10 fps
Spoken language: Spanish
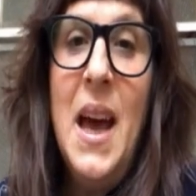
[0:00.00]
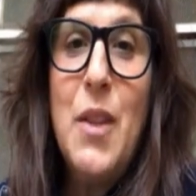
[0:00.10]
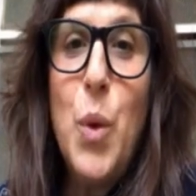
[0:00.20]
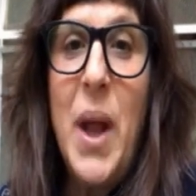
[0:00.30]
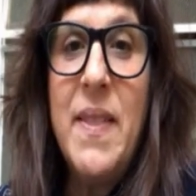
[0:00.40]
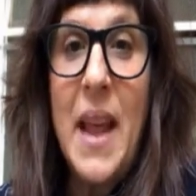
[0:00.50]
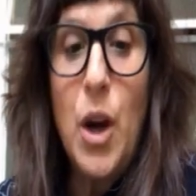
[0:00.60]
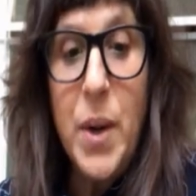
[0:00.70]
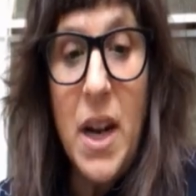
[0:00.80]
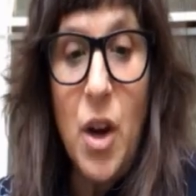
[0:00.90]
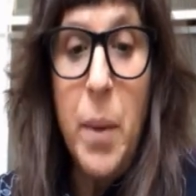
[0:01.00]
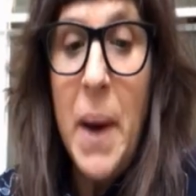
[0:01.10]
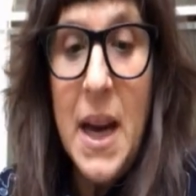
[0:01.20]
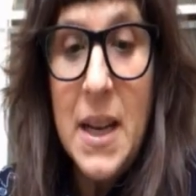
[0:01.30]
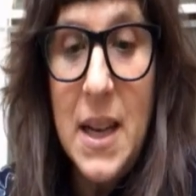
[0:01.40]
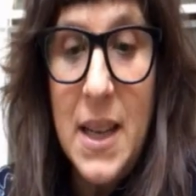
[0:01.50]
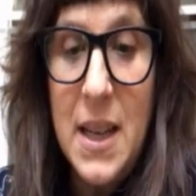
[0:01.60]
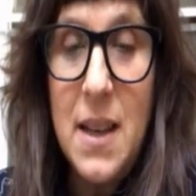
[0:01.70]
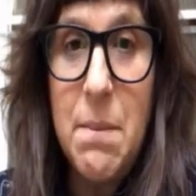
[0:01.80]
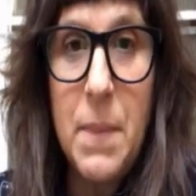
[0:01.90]
Durante el gobierno de
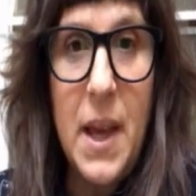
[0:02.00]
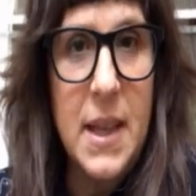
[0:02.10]
Macri,